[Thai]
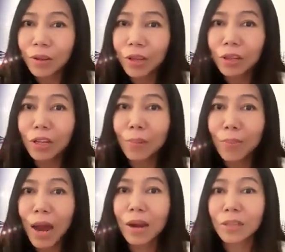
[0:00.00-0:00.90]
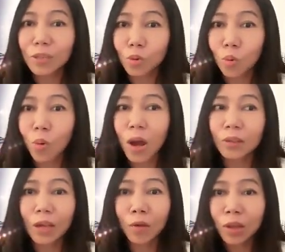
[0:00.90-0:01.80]
อินเทอร์เน็ตบ้านอาจจะถูกกว่า
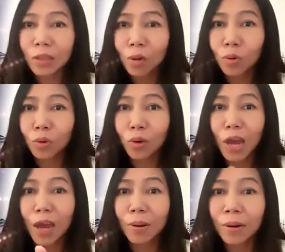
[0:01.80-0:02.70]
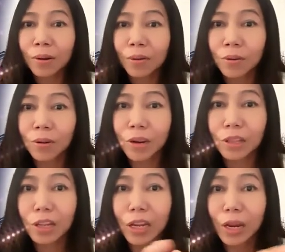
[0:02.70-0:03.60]
แต่ว่าถ้าคุณต้องการอิน
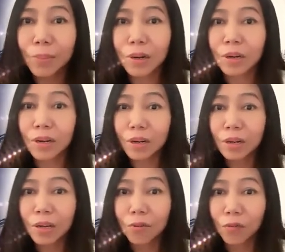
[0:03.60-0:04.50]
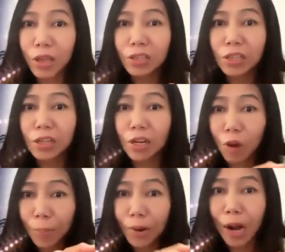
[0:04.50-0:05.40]
เทอร์เน็ตในมือถืออย่างไฟจีที่เรา
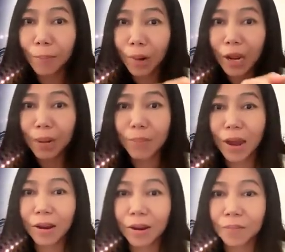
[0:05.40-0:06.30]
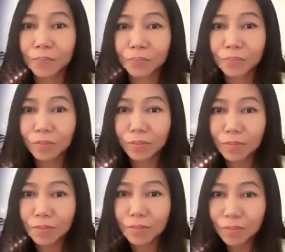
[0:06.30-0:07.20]
อัปเกรดมานะคะ
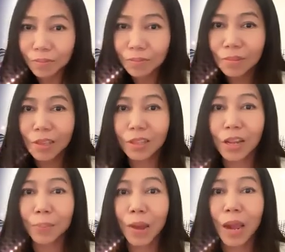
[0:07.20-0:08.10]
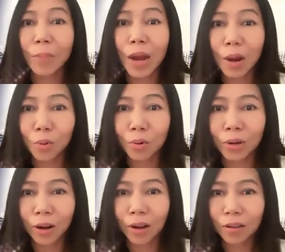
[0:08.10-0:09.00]
อินเทอร์เน็ตแพงมหาโหด
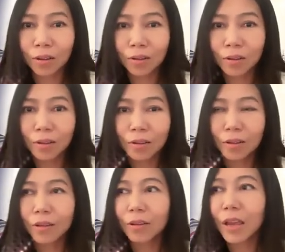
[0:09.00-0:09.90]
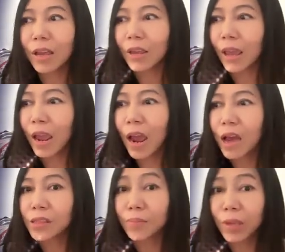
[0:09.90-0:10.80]
ค่ะ ได้แค่ห้า
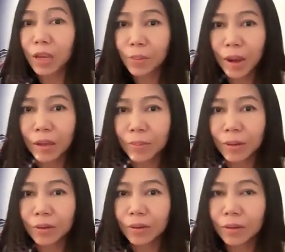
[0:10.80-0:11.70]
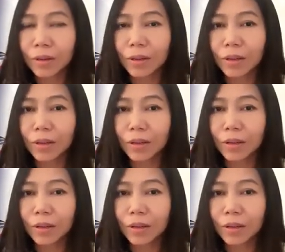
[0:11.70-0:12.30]
สิบกิกะไบต์มั้งเออ